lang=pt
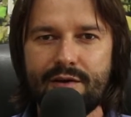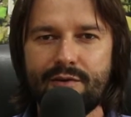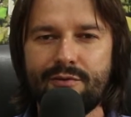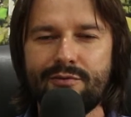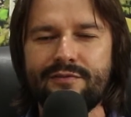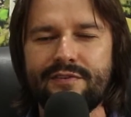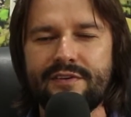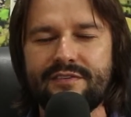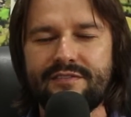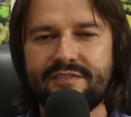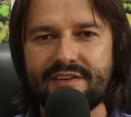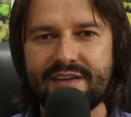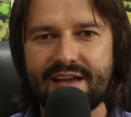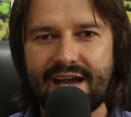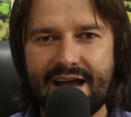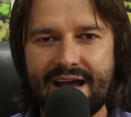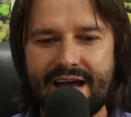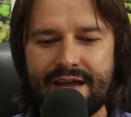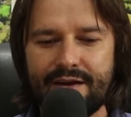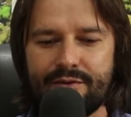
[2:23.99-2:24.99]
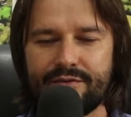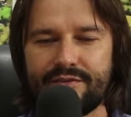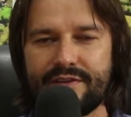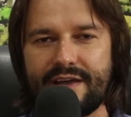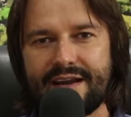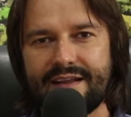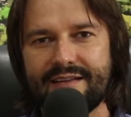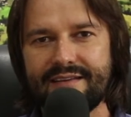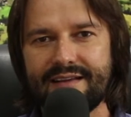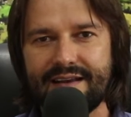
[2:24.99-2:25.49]
com vestiários,
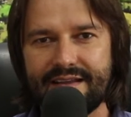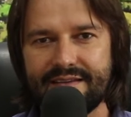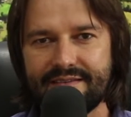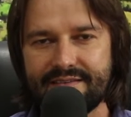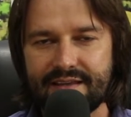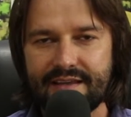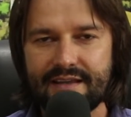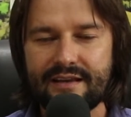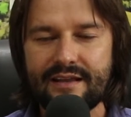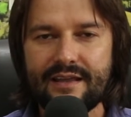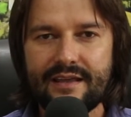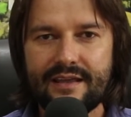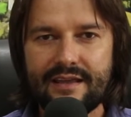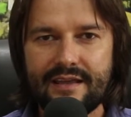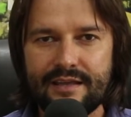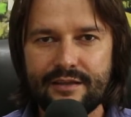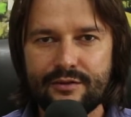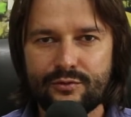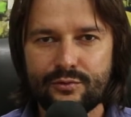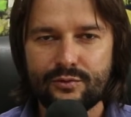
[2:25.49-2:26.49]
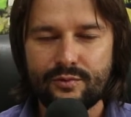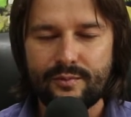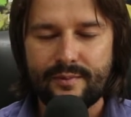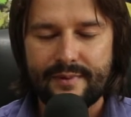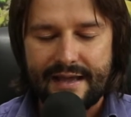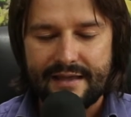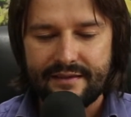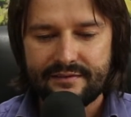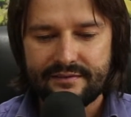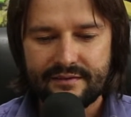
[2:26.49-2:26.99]
área de lazer e tudo
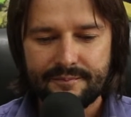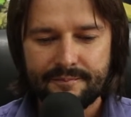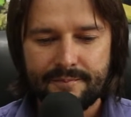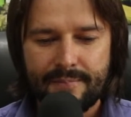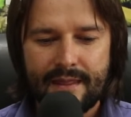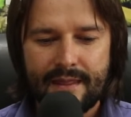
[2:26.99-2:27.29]
mais.